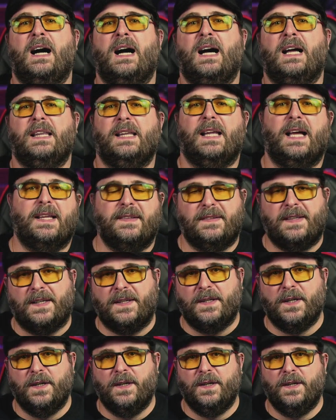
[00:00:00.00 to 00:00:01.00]
Fala
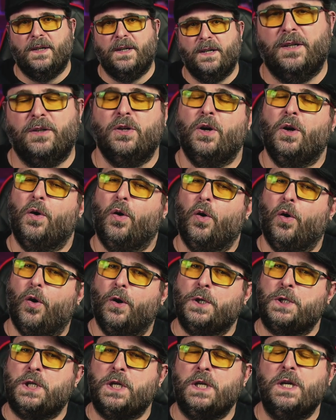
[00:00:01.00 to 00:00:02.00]
Tecker!
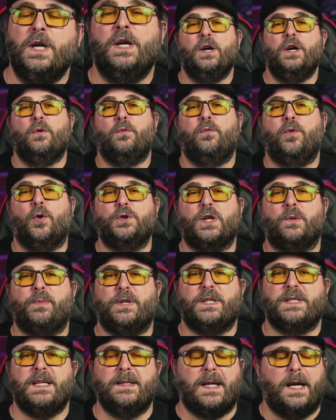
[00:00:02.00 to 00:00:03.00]
Hoje eu vou te
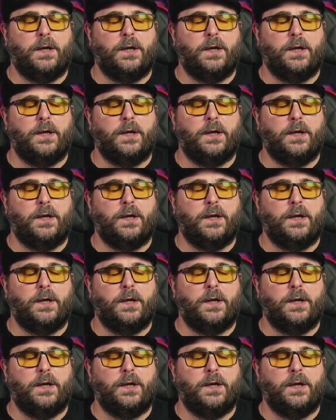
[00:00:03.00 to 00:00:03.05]
apresentar